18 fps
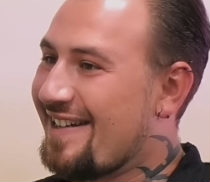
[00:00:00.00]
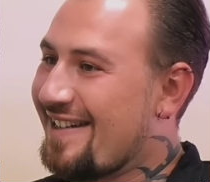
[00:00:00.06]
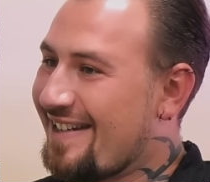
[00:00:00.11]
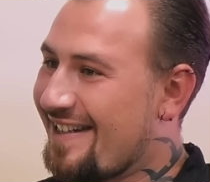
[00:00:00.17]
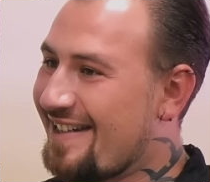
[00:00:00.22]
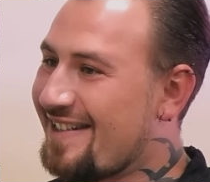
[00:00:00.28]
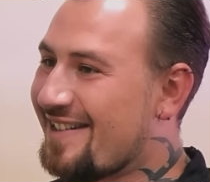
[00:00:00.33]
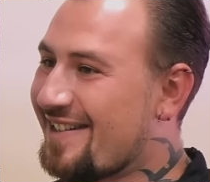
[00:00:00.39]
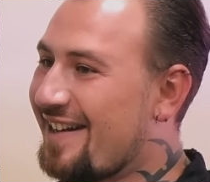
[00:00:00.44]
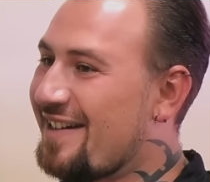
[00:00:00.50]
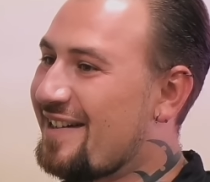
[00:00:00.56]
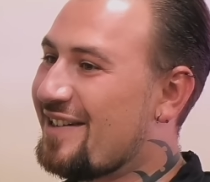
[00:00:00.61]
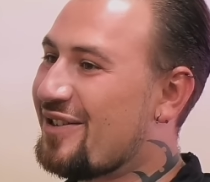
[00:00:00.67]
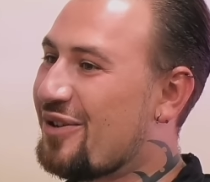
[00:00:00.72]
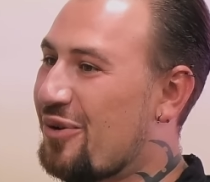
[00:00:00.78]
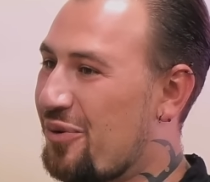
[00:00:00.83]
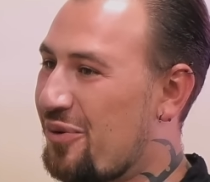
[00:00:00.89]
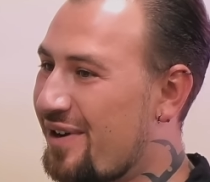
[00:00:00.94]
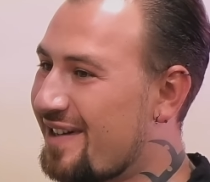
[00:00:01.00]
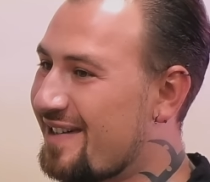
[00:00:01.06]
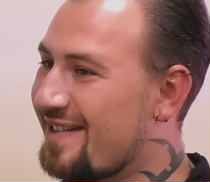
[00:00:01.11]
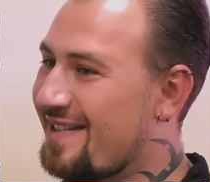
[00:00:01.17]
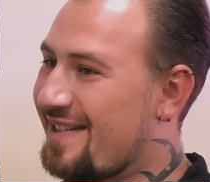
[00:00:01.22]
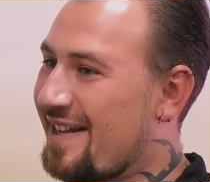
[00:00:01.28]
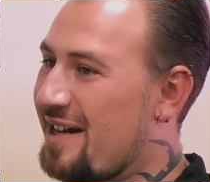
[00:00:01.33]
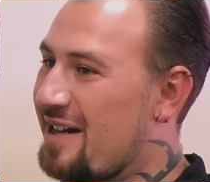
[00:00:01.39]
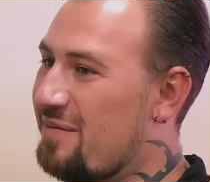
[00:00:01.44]
Ist denn das höhere
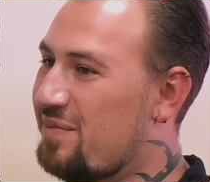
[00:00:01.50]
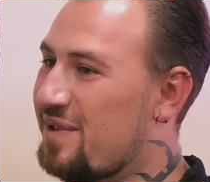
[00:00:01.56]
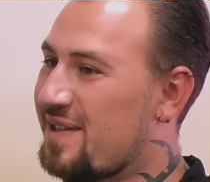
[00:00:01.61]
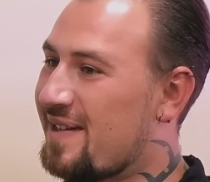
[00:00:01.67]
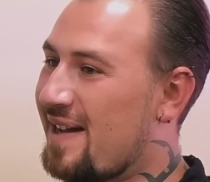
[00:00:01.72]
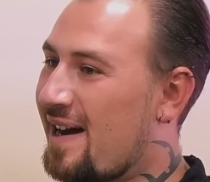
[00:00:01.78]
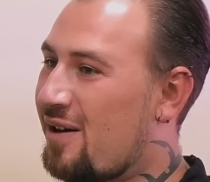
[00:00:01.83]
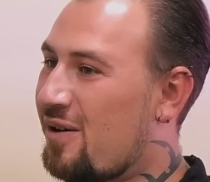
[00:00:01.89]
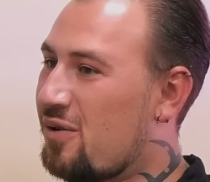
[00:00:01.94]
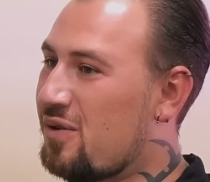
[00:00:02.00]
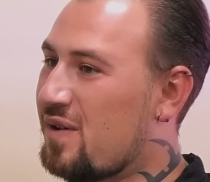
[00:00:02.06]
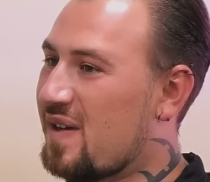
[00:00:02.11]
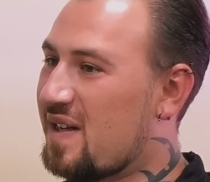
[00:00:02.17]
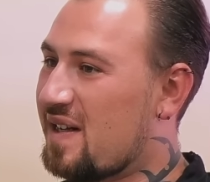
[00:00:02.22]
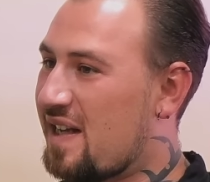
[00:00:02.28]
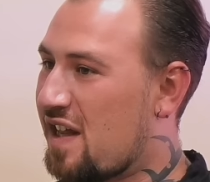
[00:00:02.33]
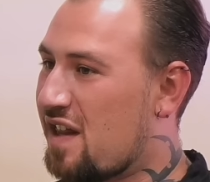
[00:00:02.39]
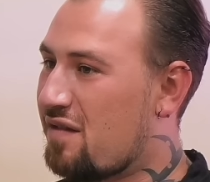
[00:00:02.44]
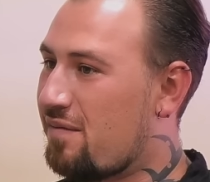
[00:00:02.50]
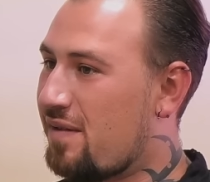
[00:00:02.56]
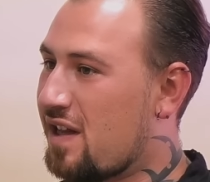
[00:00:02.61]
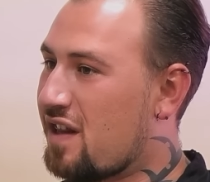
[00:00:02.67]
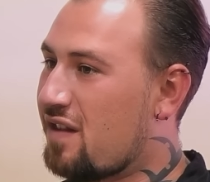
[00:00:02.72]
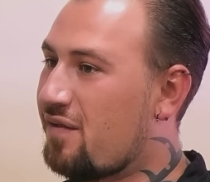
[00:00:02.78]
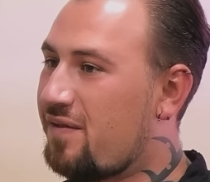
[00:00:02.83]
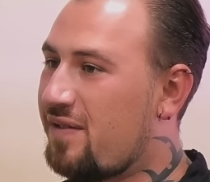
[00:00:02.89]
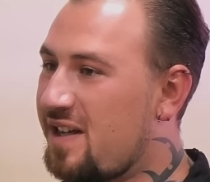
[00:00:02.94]
Selbst auch das,
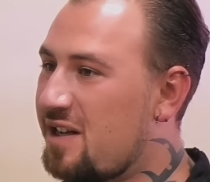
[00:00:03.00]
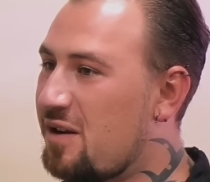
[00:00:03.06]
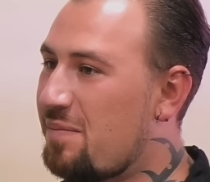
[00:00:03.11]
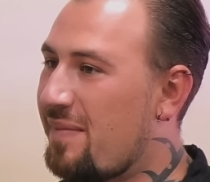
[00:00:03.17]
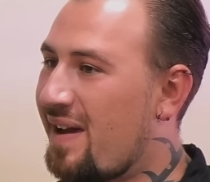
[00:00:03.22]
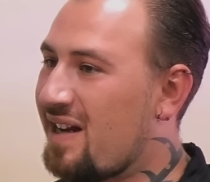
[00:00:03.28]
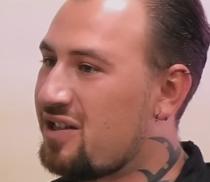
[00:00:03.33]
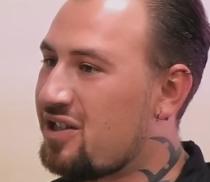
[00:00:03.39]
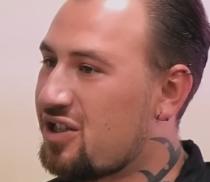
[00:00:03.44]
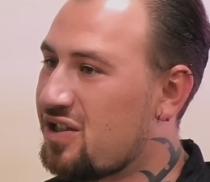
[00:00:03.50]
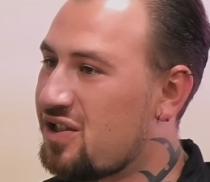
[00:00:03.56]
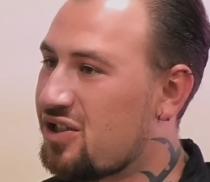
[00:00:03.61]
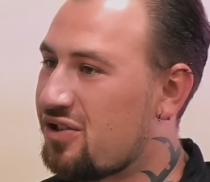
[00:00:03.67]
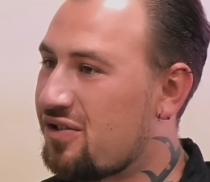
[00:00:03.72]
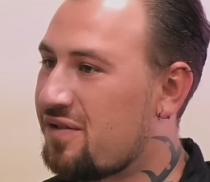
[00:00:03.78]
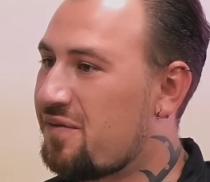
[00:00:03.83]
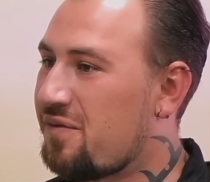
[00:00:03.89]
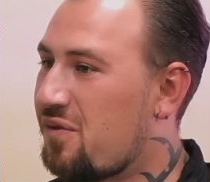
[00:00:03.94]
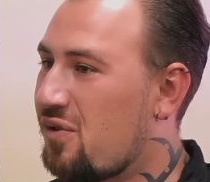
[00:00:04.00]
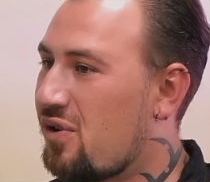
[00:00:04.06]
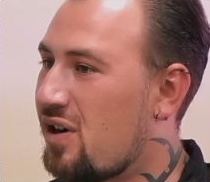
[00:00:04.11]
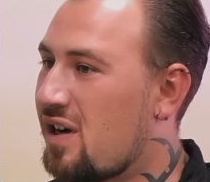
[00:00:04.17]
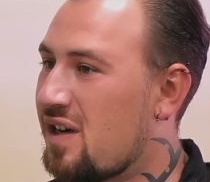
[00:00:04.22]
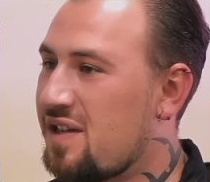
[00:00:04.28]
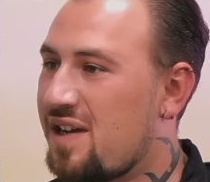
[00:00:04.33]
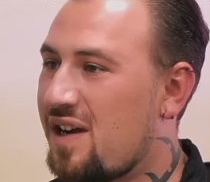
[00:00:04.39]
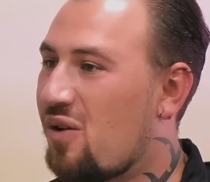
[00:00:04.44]
was viele Menschen schon
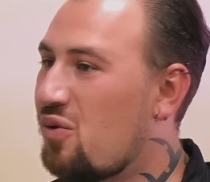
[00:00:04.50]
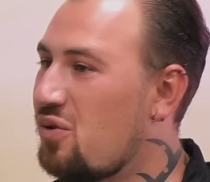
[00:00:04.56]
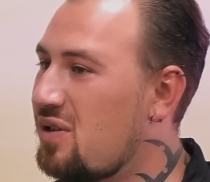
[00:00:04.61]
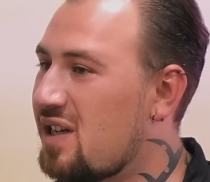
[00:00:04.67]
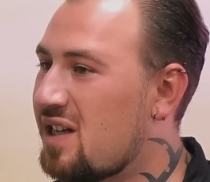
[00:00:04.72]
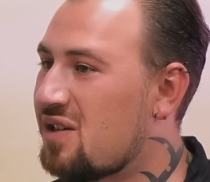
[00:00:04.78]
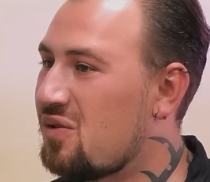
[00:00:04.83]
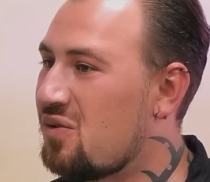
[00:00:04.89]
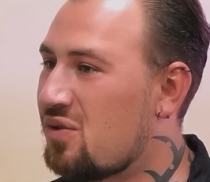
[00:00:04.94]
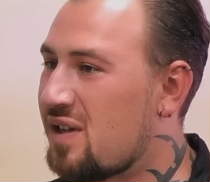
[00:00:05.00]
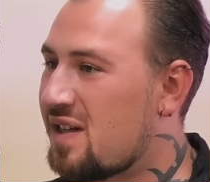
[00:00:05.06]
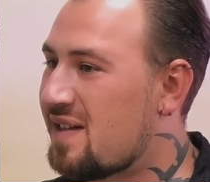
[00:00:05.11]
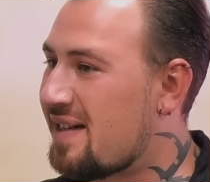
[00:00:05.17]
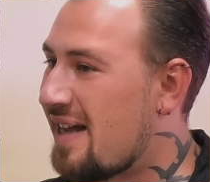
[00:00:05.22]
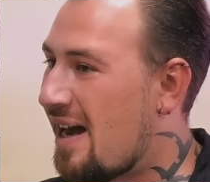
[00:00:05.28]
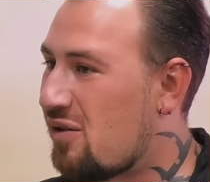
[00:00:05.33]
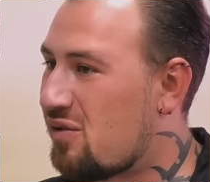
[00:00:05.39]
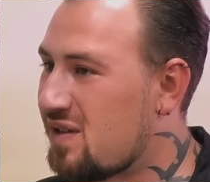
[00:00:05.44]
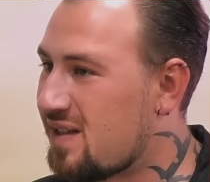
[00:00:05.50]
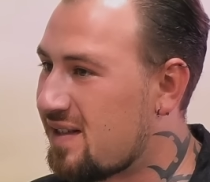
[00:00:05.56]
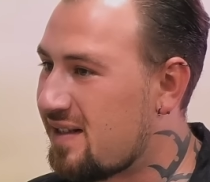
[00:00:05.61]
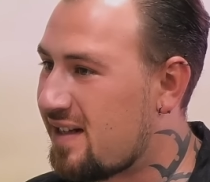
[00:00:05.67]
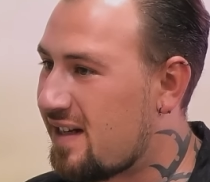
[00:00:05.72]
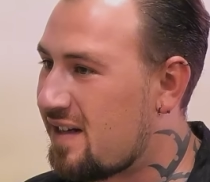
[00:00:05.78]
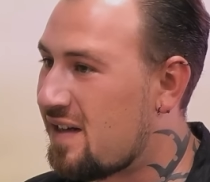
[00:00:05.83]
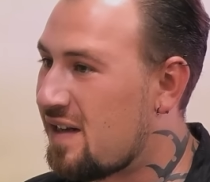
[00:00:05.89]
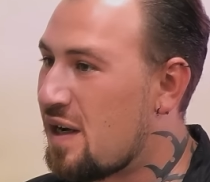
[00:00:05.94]
vor Jahrhunderten oder
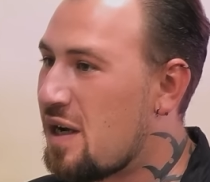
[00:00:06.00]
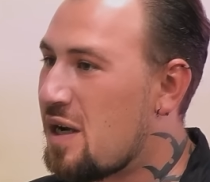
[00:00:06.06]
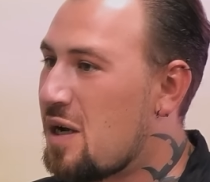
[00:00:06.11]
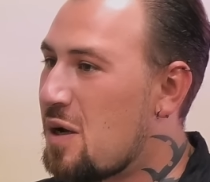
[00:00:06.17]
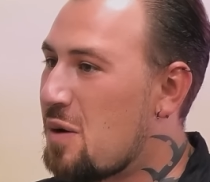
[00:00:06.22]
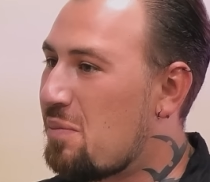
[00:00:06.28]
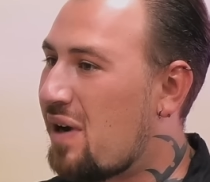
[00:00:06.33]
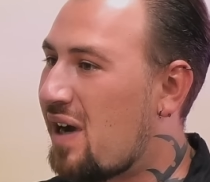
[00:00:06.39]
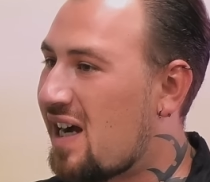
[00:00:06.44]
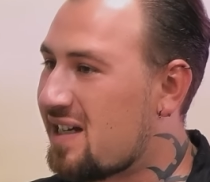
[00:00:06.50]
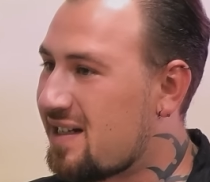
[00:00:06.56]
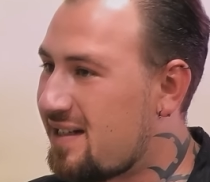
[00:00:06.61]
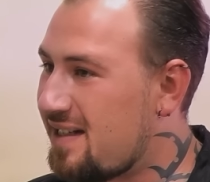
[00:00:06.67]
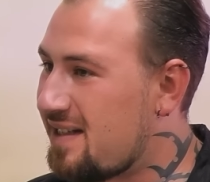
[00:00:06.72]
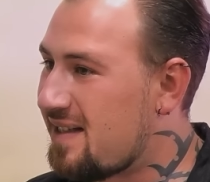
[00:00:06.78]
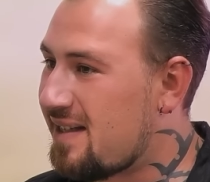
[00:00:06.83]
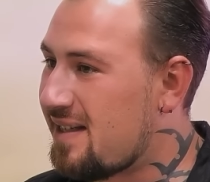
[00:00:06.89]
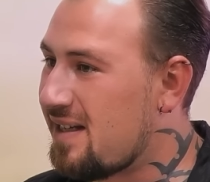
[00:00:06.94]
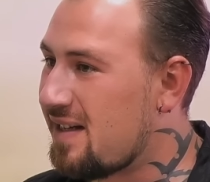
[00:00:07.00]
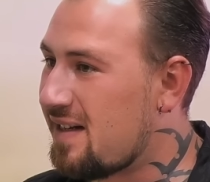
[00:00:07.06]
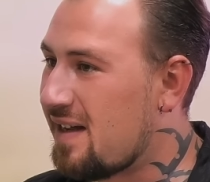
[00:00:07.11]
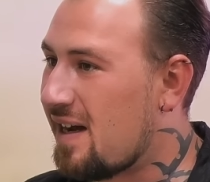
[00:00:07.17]
Tausenden praktiziert